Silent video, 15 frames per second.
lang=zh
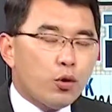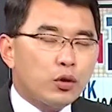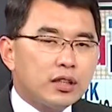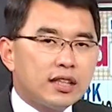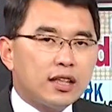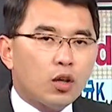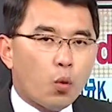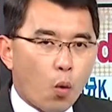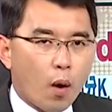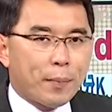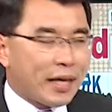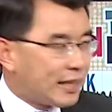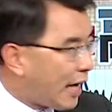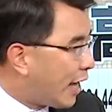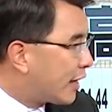率是货
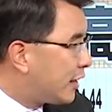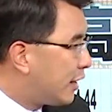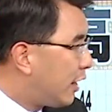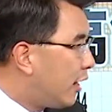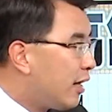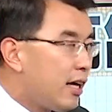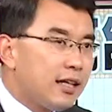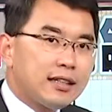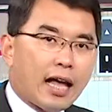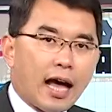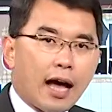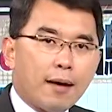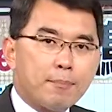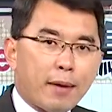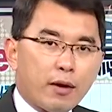币的价格，
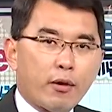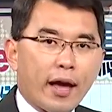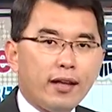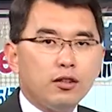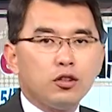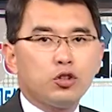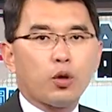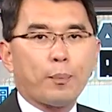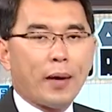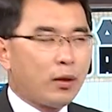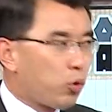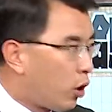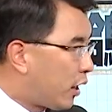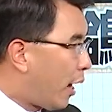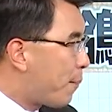那美元就变
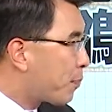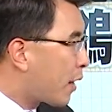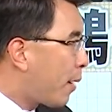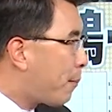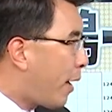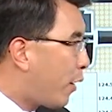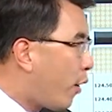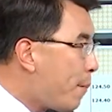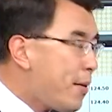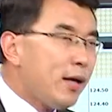弱了。美元